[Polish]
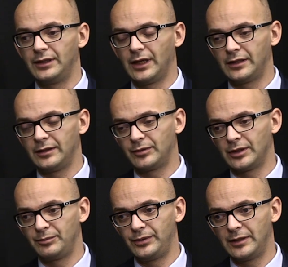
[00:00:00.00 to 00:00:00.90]
jak na
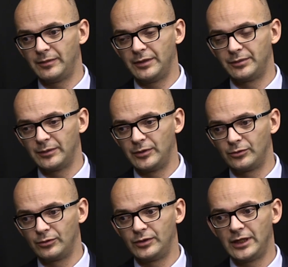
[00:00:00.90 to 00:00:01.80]
przykład PMI
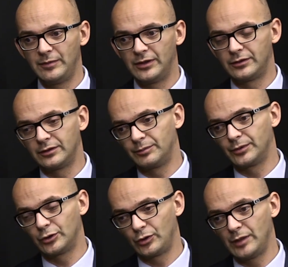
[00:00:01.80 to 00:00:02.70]
przemysłu z Niemiec,
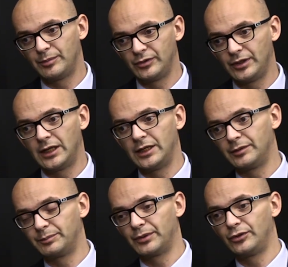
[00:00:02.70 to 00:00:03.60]
szuruje pod nie,
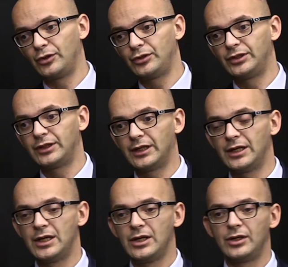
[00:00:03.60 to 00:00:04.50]
ale podnosi się,
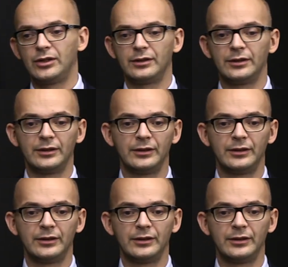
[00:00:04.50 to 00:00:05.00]
czy